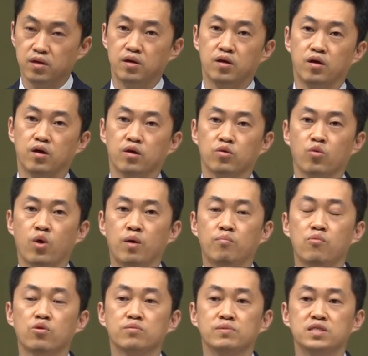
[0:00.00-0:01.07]
어,
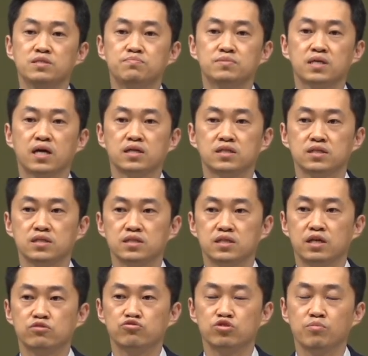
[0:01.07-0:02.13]
요한복음 20장은
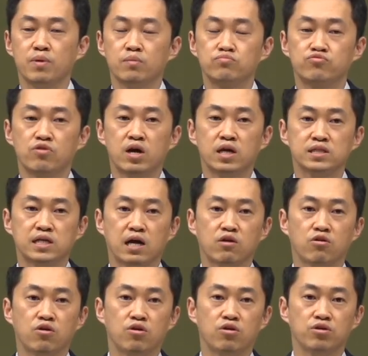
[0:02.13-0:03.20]
예수님의 부활
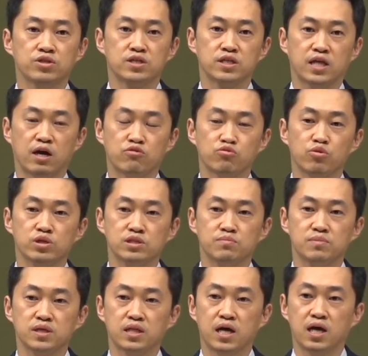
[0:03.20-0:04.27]
사건을 다루고
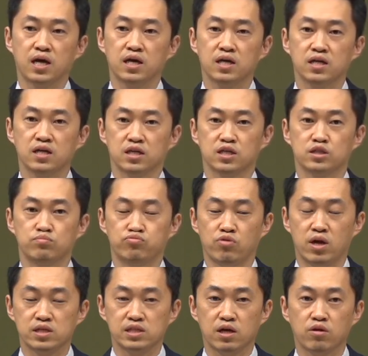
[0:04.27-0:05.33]
있습니다. 그
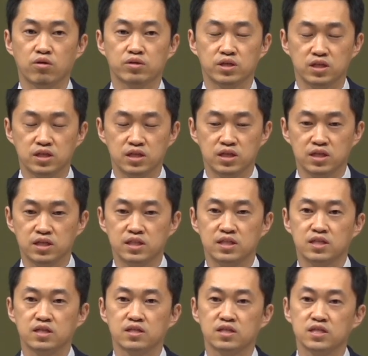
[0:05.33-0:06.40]
부활 사건을
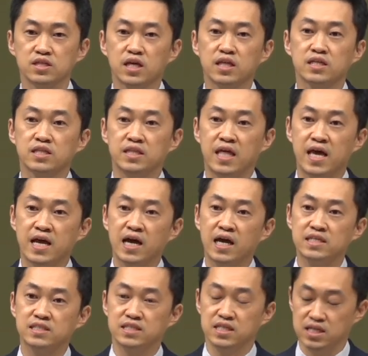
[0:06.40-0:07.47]
크게는 네
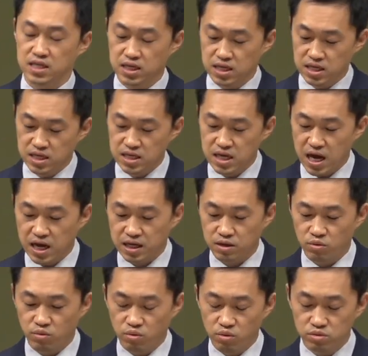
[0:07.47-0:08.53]
가지
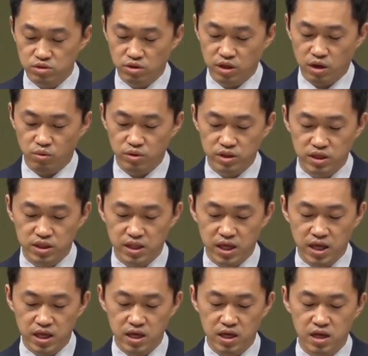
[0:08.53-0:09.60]
이야기로 전하고
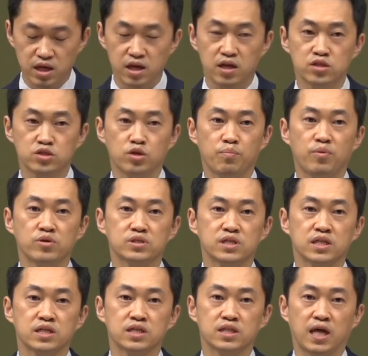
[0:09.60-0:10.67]
있는데 첫
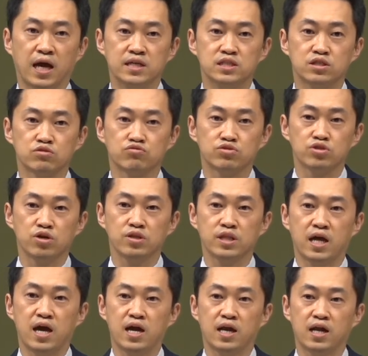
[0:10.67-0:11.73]
번째는 안식 후
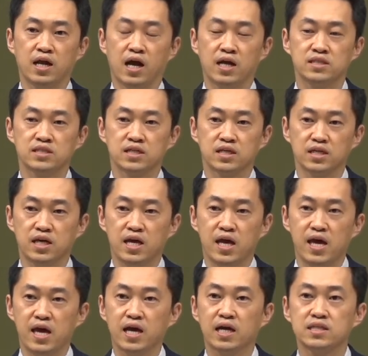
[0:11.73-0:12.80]
첫날 아직
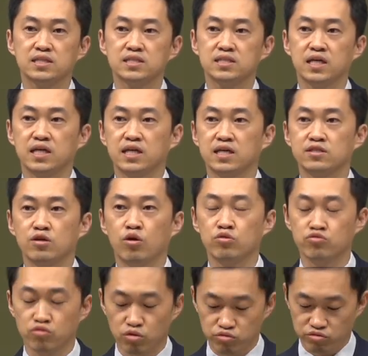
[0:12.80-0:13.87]
해가 뜨지 않아서
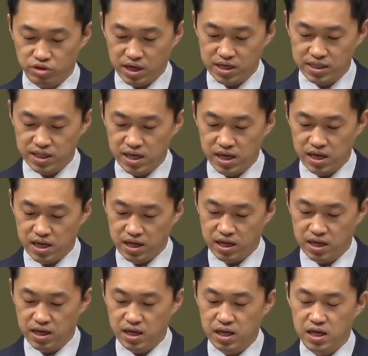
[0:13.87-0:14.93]
어둑어둑할 때
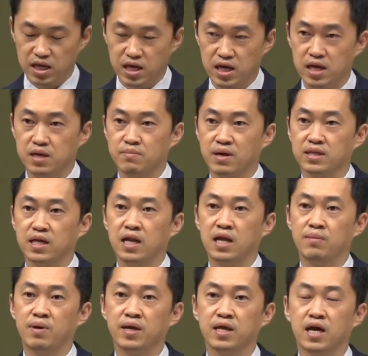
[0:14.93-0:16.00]
예,
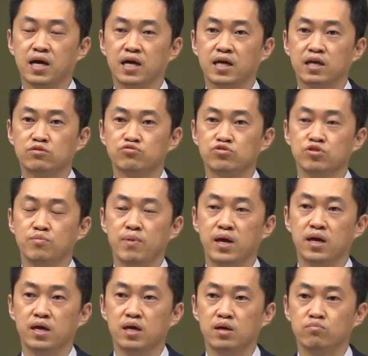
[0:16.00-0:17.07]
막달라 마리아가
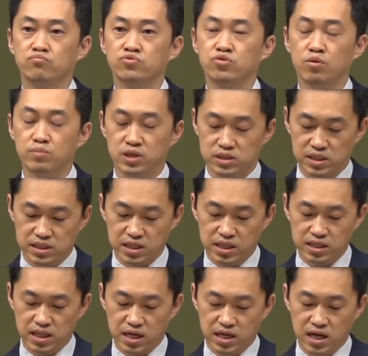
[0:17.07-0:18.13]
예수님의 무덤을
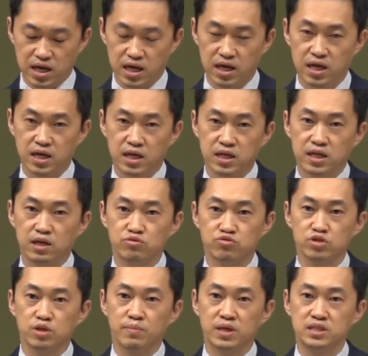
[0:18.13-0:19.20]
찾았다가
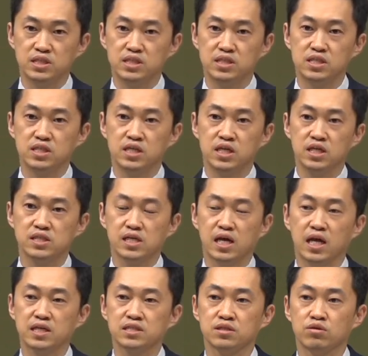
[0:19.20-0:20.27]
예수님의 시신이
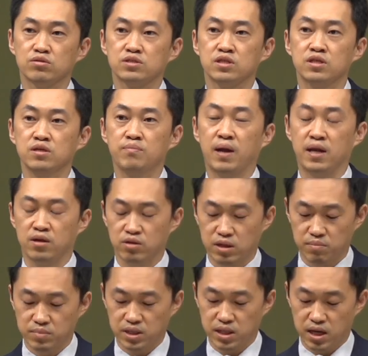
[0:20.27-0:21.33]
사라진 것을
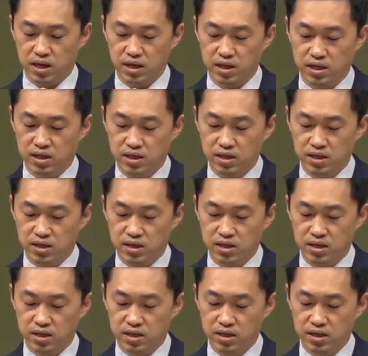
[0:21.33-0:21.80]
발견합니다.